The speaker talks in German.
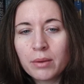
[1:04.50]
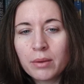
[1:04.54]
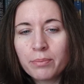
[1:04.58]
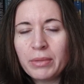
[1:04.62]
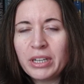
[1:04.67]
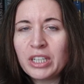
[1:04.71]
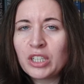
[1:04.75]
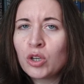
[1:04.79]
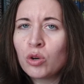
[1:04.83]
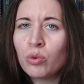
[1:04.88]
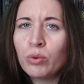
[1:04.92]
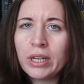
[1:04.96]

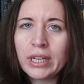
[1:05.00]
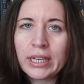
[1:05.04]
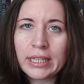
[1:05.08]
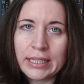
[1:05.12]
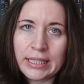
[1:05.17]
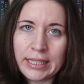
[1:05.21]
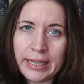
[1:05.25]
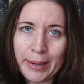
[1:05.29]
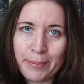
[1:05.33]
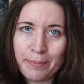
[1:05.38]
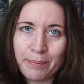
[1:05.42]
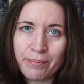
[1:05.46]
mit queeren
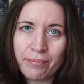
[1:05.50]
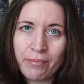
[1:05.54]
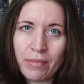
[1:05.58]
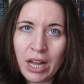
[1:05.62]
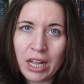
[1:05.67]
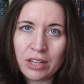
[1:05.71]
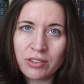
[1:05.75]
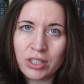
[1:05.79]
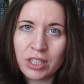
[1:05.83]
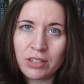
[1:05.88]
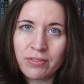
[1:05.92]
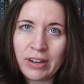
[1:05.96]
Themen.
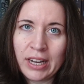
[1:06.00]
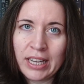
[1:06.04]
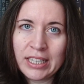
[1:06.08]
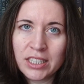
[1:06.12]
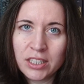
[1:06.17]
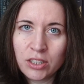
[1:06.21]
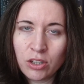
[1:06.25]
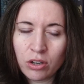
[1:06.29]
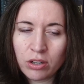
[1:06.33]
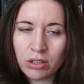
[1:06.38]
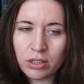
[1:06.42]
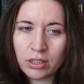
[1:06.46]
Also ich
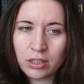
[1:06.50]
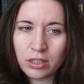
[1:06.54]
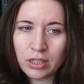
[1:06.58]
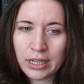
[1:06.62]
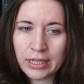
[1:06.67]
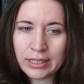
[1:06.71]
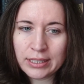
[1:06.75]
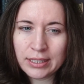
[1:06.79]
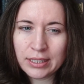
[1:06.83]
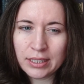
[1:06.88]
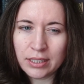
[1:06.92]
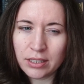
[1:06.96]
weiß noch,
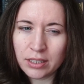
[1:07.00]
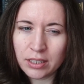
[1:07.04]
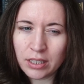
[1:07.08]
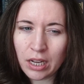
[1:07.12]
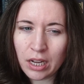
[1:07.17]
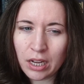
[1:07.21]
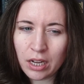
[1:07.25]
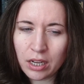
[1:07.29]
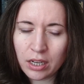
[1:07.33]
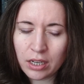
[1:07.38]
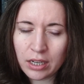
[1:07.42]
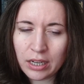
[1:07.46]
dass es
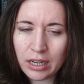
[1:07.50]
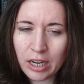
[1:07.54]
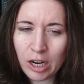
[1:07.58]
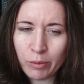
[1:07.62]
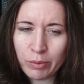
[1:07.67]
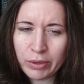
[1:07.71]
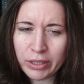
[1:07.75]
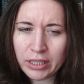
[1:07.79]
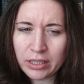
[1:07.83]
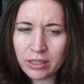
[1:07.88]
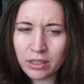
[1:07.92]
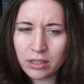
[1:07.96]
da,
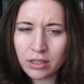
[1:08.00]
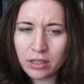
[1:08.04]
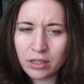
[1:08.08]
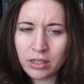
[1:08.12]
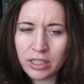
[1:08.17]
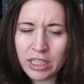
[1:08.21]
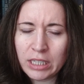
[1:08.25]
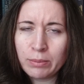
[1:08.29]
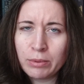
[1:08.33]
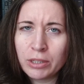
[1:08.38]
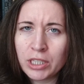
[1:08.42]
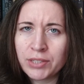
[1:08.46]
glaube ich, eine
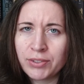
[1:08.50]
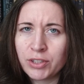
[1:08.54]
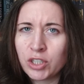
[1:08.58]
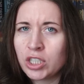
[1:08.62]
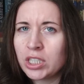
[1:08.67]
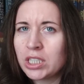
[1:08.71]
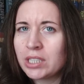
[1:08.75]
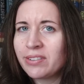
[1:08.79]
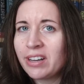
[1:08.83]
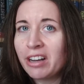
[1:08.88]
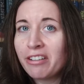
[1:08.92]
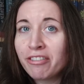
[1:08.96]
Liebe
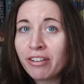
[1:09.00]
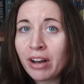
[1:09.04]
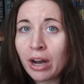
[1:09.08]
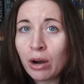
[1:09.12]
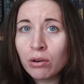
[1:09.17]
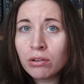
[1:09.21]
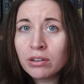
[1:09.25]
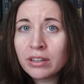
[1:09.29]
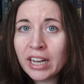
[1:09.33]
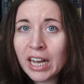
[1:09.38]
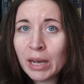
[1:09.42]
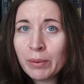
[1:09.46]
zwischen zwei
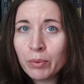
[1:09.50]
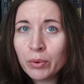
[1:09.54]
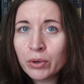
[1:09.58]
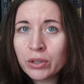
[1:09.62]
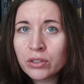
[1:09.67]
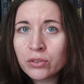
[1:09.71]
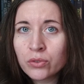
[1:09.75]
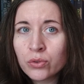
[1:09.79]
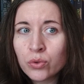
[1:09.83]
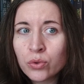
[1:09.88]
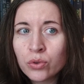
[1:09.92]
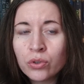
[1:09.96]
Frauen gab
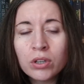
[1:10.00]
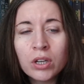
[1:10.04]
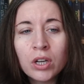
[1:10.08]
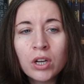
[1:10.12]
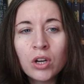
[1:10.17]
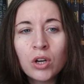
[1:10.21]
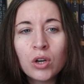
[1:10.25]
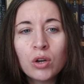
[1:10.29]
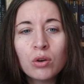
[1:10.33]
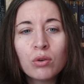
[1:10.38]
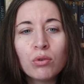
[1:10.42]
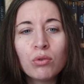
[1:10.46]
oder so.
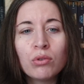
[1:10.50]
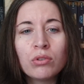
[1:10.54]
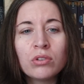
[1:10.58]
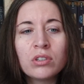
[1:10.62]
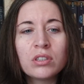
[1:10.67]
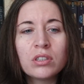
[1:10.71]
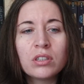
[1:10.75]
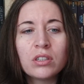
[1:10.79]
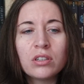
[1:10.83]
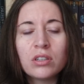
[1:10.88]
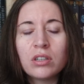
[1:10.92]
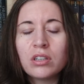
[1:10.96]

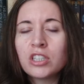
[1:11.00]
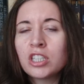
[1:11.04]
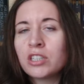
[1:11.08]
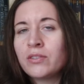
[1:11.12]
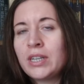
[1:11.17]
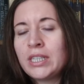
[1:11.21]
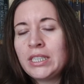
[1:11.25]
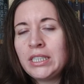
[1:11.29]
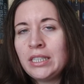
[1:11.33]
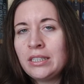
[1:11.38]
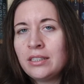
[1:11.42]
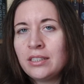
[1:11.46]
Und
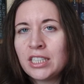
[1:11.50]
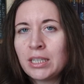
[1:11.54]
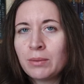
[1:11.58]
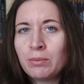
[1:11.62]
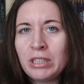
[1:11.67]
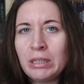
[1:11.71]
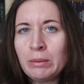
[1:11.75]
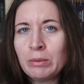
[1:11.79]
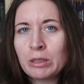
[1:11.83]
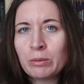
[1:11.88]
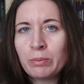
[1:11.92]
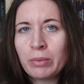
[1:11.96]
sowas lese ich im
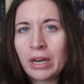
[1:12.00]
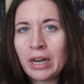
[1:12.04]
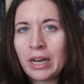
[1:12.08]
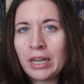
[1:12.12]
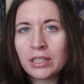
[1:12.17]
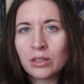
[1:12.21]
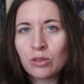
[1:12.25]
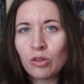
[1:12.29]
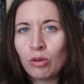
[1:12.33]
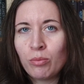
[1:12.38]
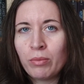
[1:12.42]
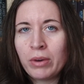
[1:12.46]

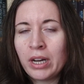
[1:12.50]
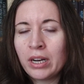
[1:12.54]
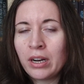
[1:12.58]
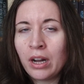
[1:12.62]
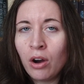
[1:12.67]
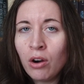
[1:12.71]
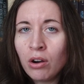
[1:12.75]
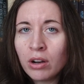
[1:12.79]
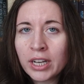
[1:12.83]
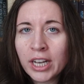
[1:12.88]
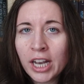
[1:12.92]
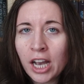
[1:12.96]
Liebesbereich Roman
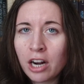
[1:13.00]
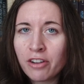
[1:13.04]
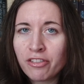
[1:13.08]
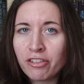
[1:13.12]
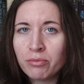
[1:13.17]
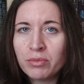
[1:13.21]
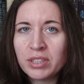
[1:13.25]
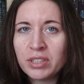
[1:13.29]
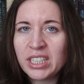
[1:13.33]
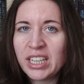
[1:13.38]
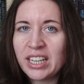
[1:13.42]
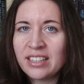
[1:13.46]
auch gerne.
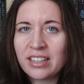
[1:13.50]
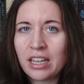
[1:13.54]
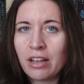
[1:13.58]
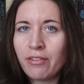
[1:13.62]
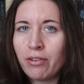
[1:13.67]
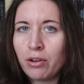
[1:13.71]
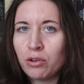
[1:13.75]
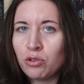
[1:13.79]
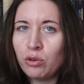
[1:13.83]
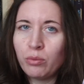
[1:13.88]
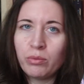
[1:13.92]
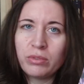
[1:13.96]
Für mich geht es
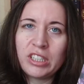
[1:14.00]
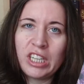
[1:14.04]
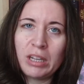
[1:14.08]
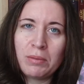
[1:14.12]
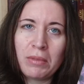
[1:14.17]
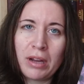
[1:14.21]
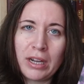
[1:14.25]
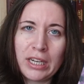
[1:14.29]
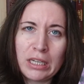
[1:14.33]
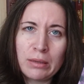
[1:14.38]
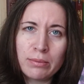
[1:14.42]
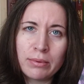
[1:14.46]
einfach nur ums
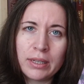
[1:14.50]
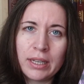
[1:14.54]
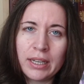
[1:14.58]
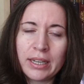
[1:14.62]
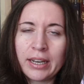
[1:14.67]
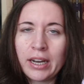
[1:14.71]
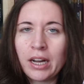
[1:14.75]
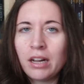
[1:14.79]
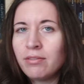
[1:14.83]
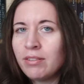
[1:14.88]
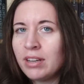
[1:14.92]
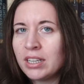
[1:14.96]
Thema Liebe,
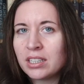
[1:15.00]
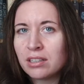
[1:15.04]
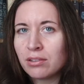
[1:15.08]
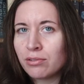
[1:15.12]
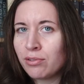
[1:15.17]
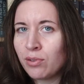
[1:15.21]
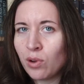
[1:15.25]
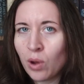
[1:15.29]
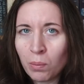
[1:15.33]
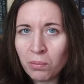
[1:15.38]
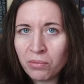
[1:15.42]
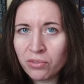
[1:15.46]
egal welche
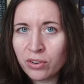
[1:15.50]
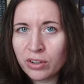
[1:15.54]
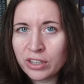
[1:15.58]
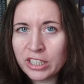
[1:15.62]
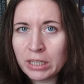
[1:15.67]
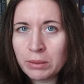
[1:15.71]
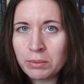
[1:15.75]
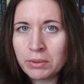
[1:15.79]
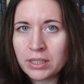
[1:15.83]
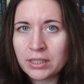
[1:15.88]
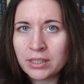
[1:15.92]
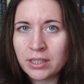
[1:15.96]
Form von
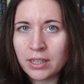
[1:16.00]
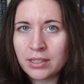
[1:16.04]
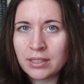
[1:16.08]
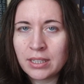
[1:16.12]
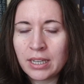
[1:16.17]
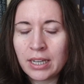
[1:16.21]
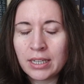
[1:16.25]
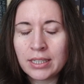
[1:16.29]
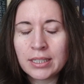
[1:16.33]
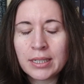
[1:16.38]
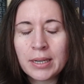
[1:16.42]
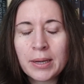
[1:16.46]
Liebe das
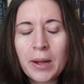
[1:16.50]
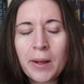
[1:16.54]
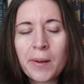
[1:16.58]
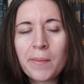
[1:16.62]
jetzt hat.